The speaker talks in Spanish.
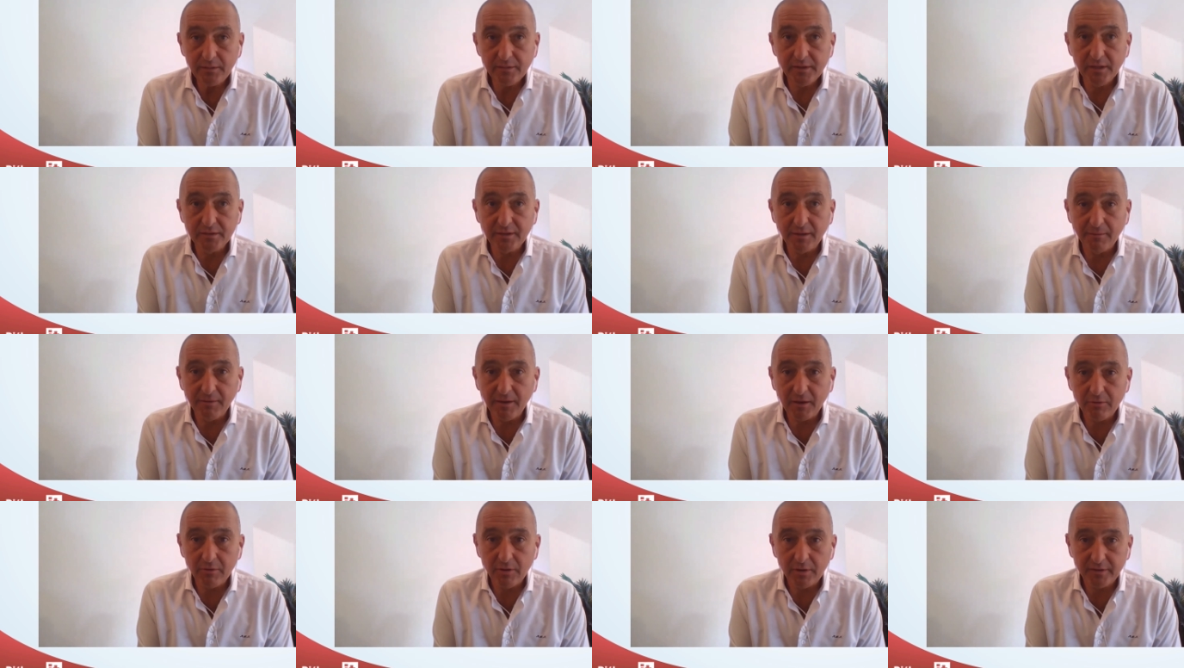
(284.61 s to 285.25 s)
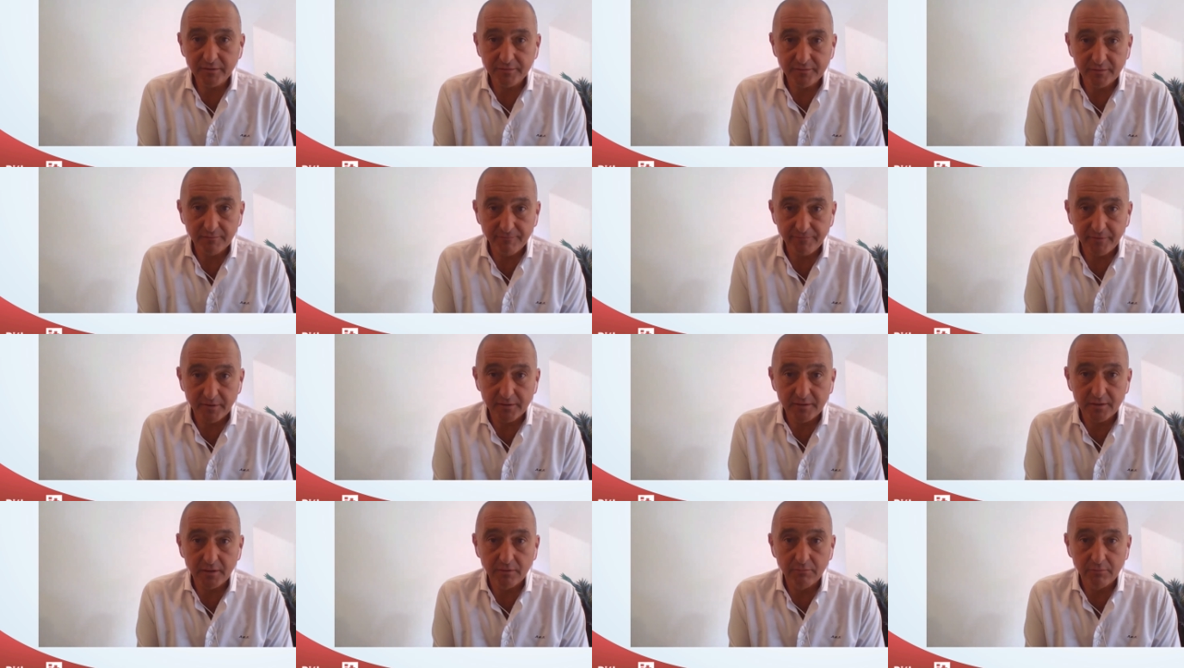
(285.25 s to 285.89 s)
de trabajo al que se
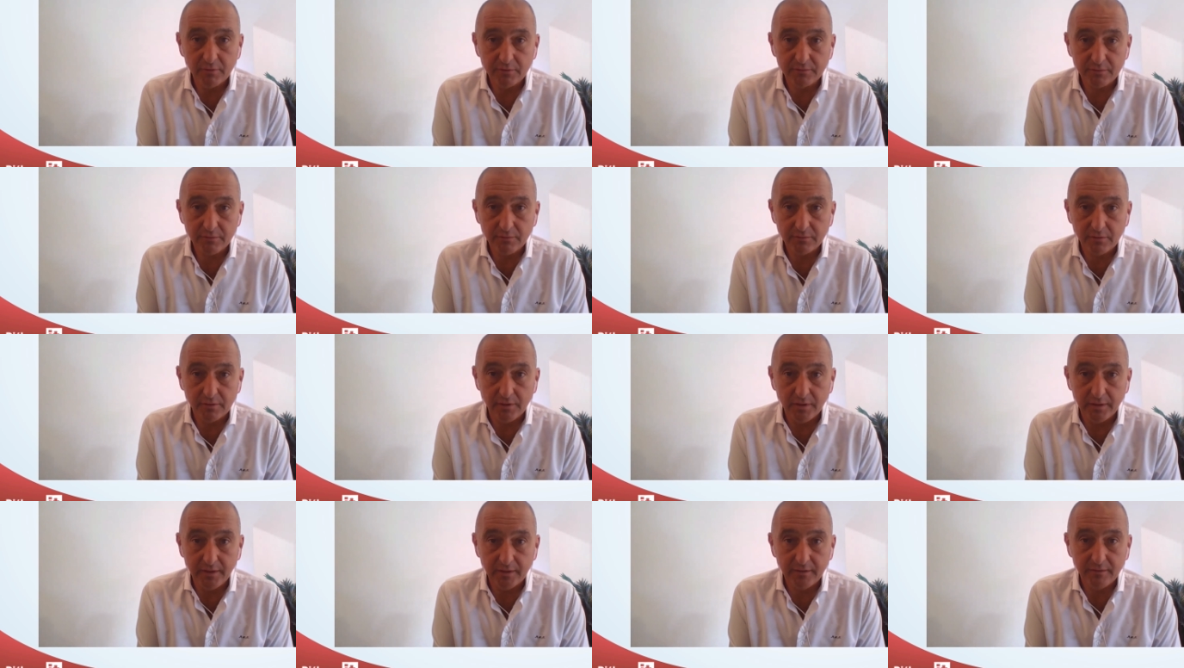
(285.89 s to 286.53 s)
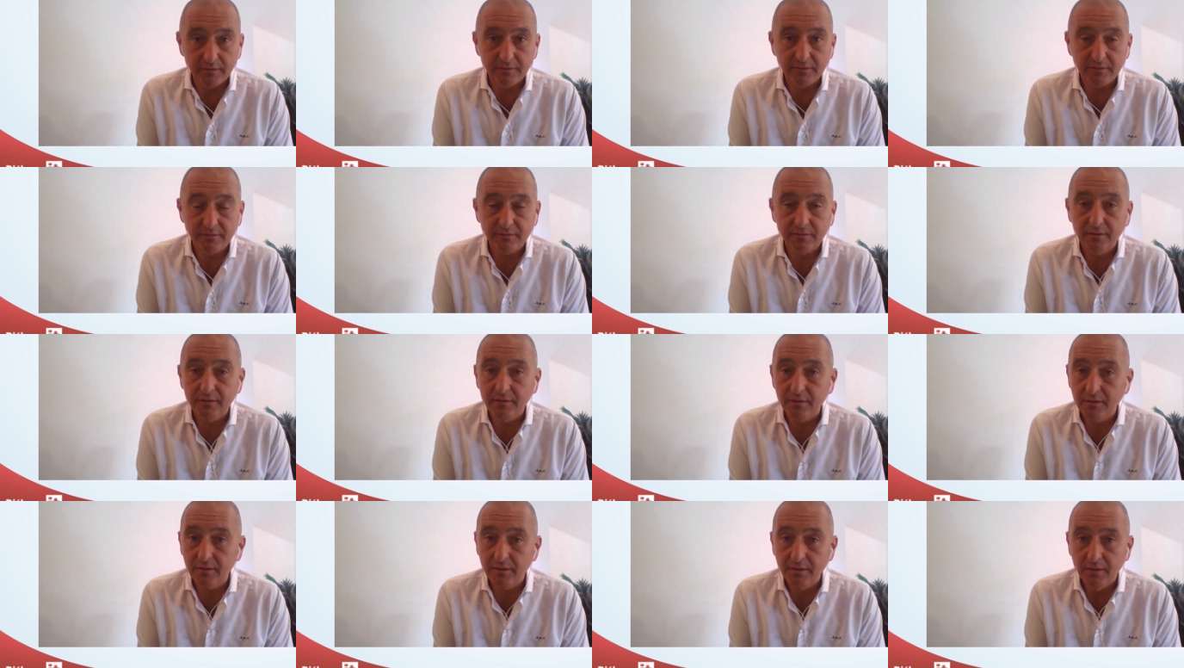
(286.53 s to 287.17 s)
enfrentan nuestros clientes
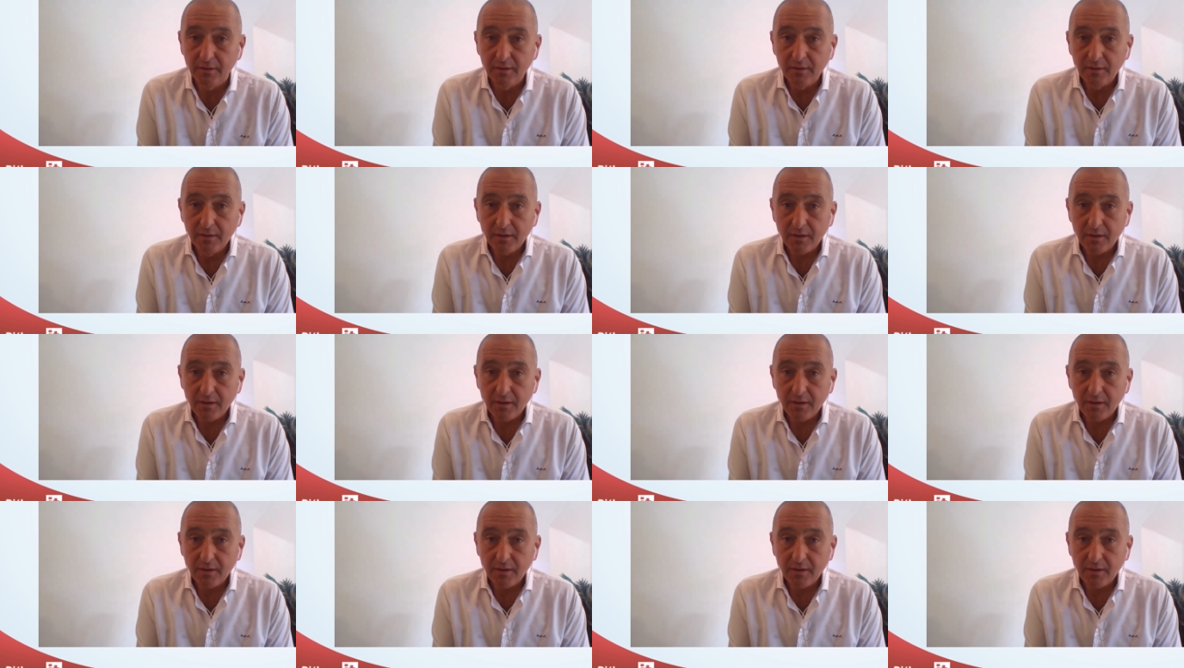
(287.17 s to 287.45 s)
tiene